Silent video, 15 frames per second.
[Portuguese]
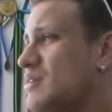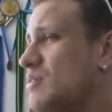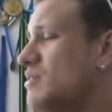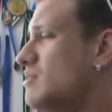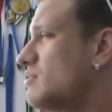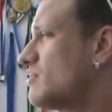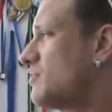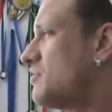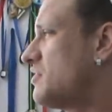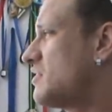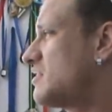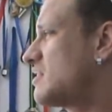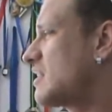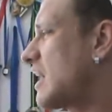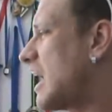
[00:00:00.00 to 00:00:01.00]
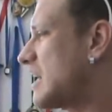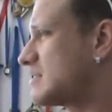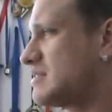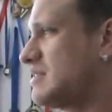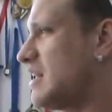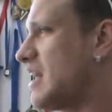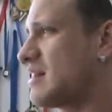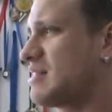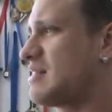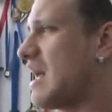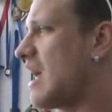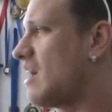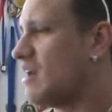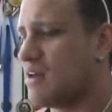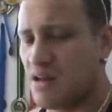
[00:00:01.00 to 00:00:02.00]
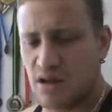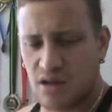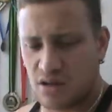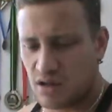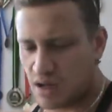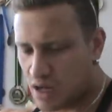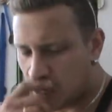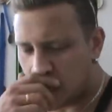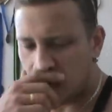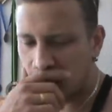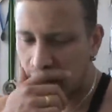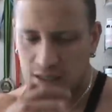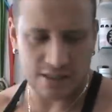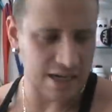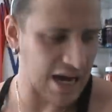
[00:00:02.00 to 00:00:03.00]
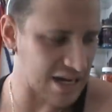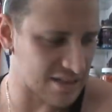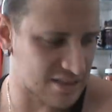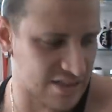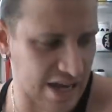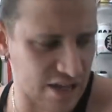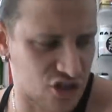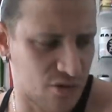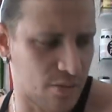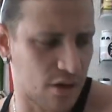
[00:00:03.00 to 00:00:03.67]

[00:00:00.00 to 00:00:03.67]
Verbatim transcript: Uf, esse caceta. Ah, cacete,